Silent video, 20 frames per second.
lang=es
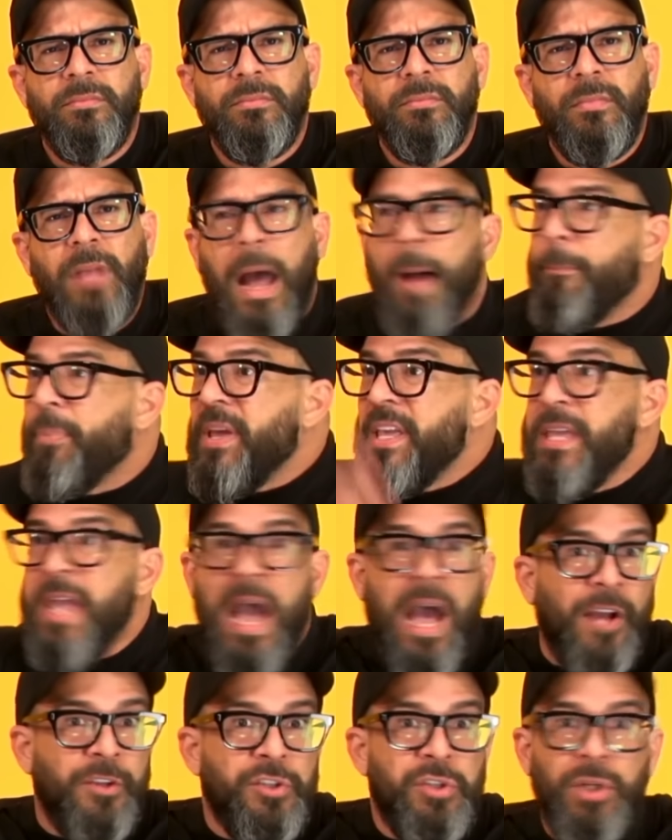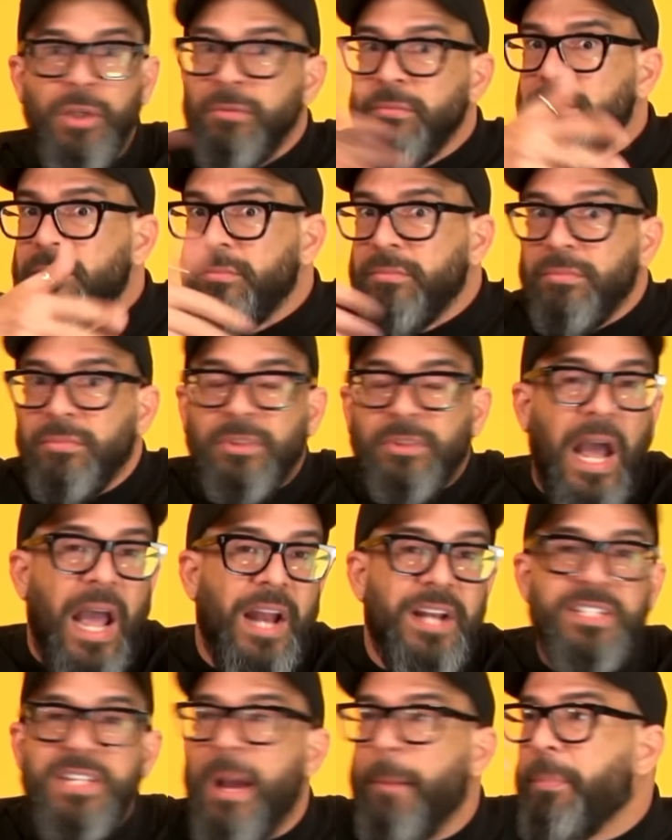A piñazo,
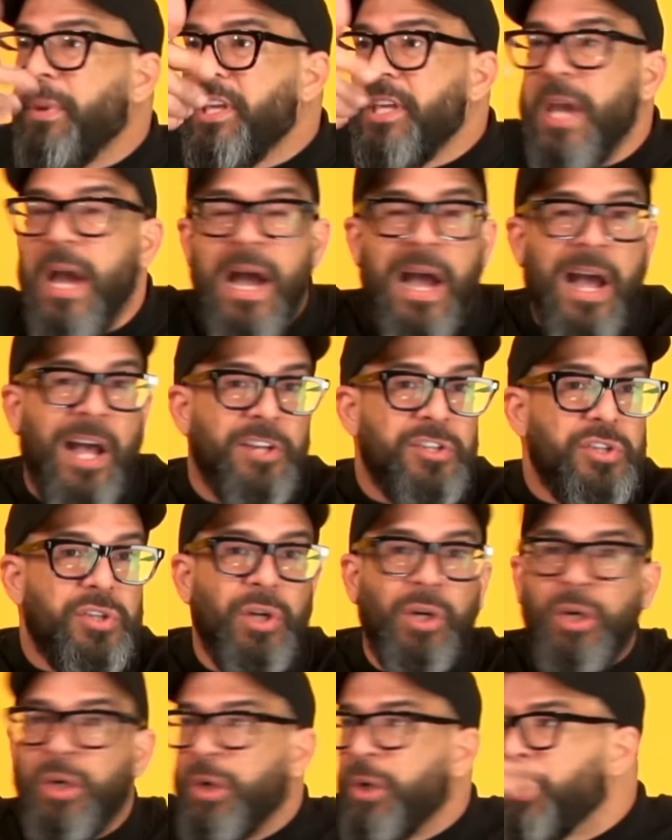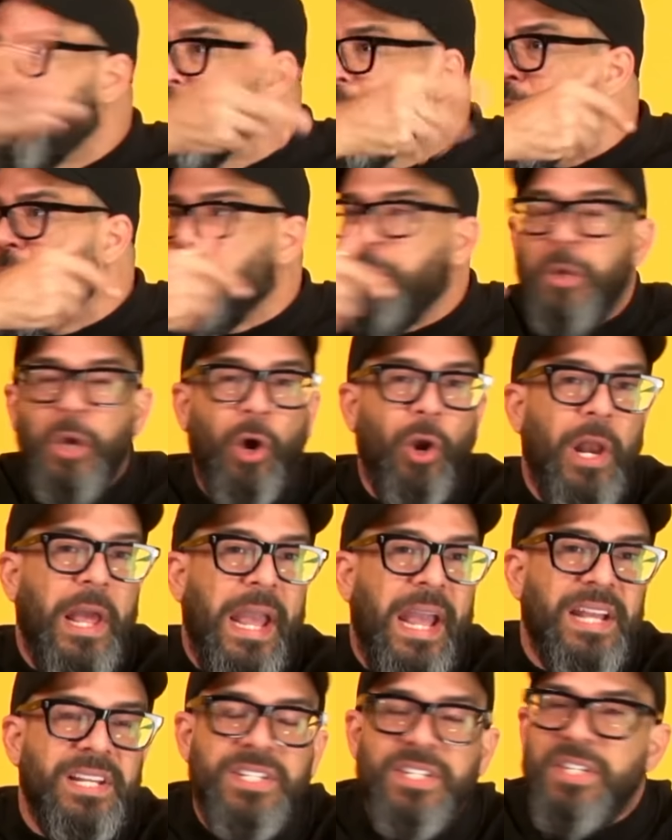caerse a piñazo,
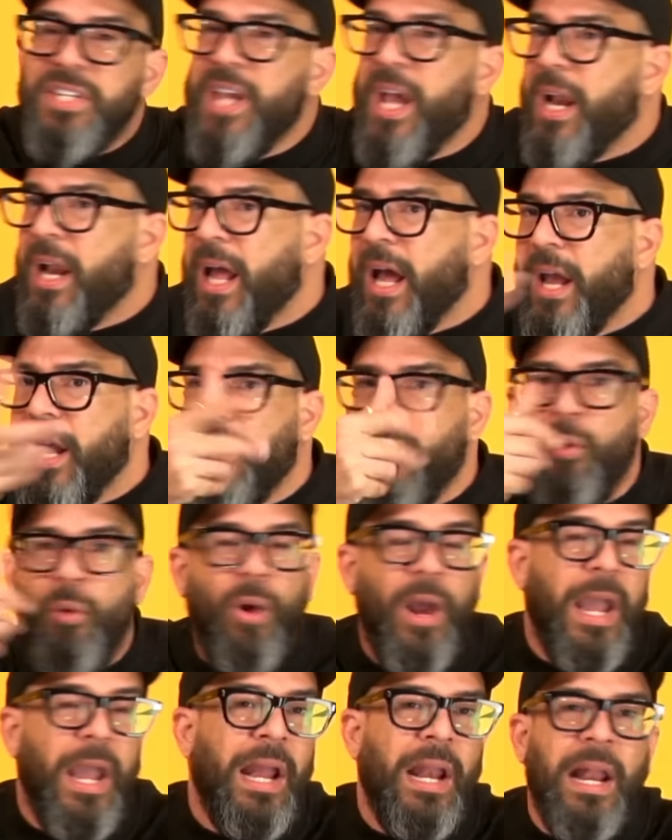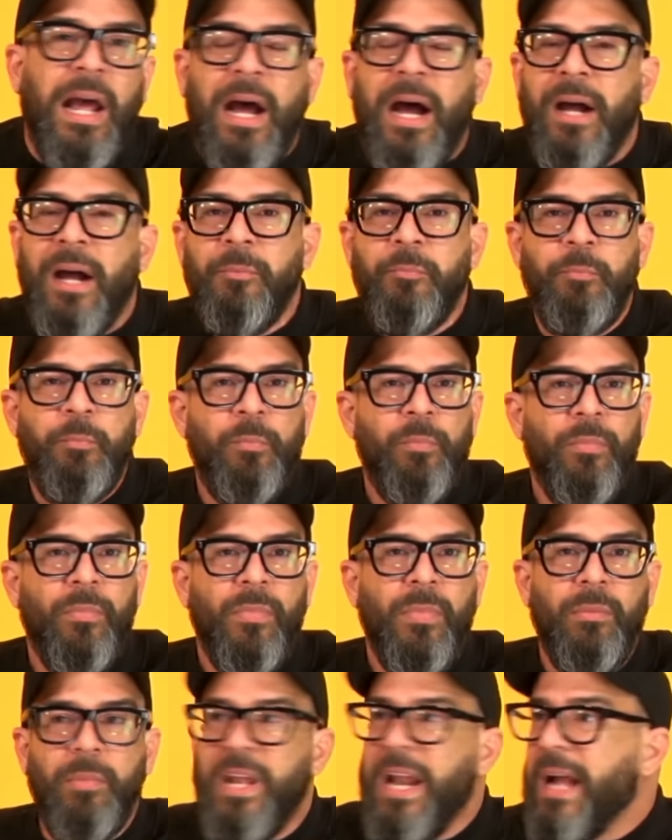violencia en las escuelas.
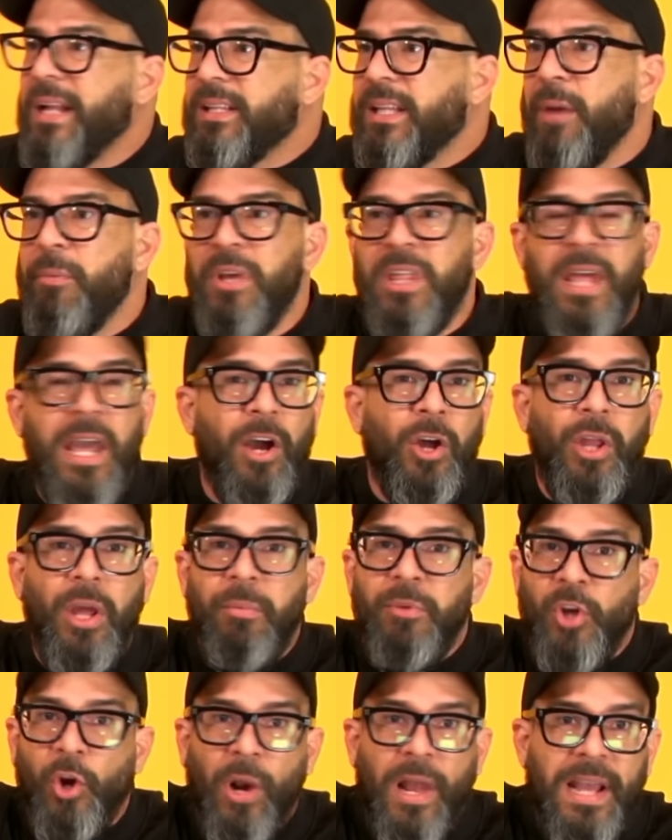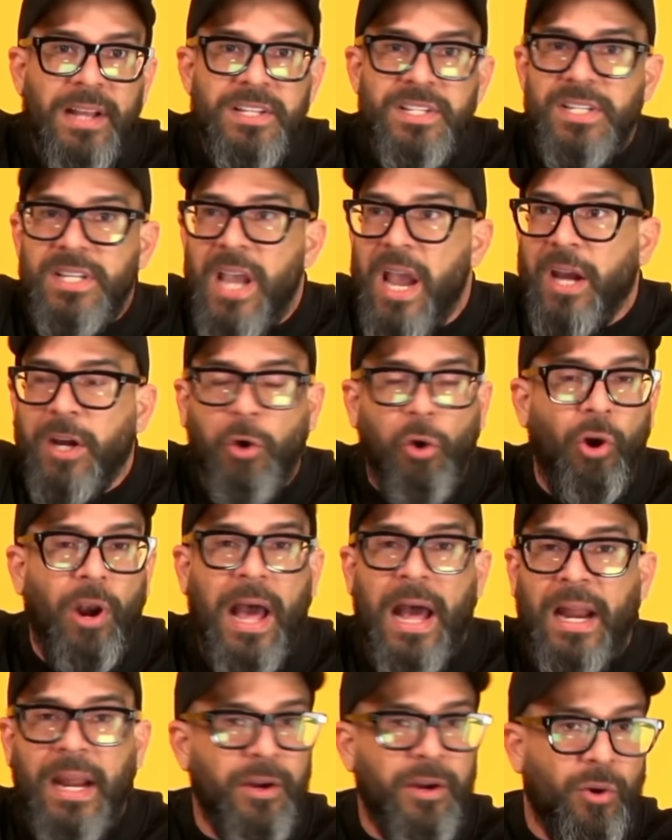Mira este video de violencia
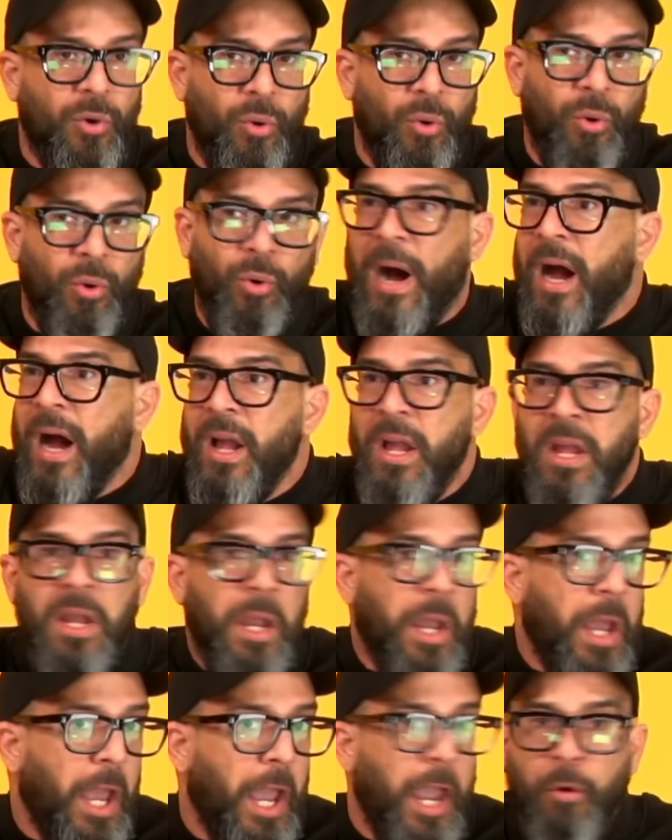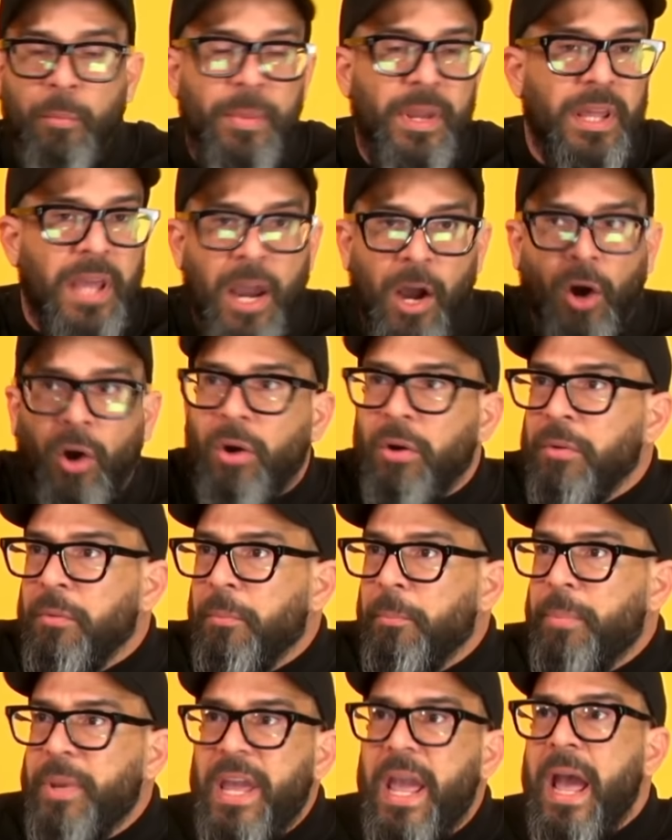escolar en Cuba. Es un video
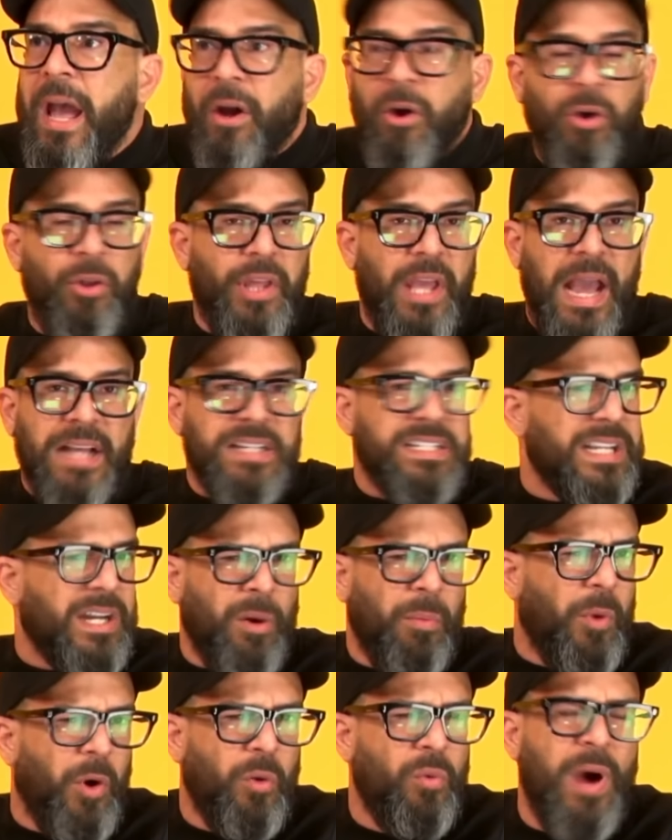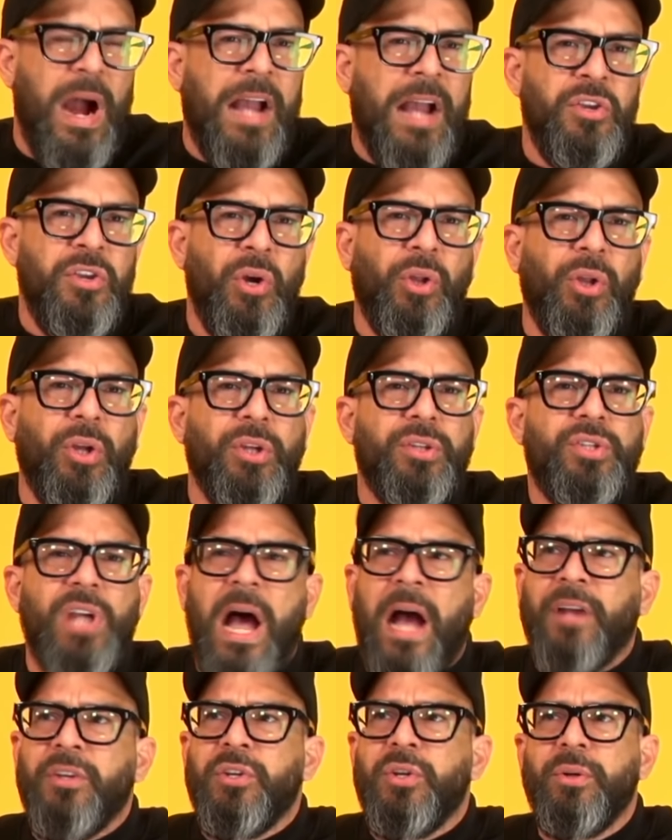viejo de hace como un año o dos
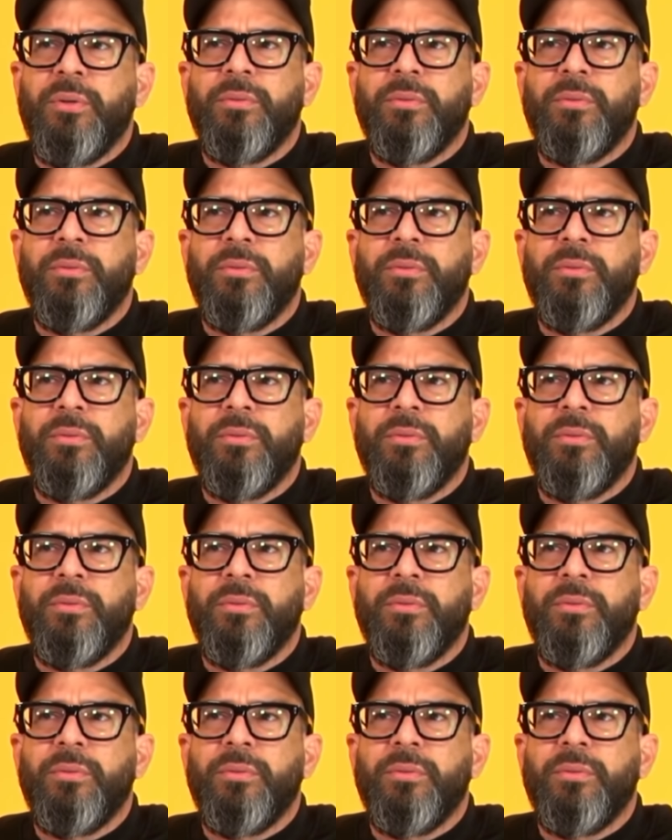años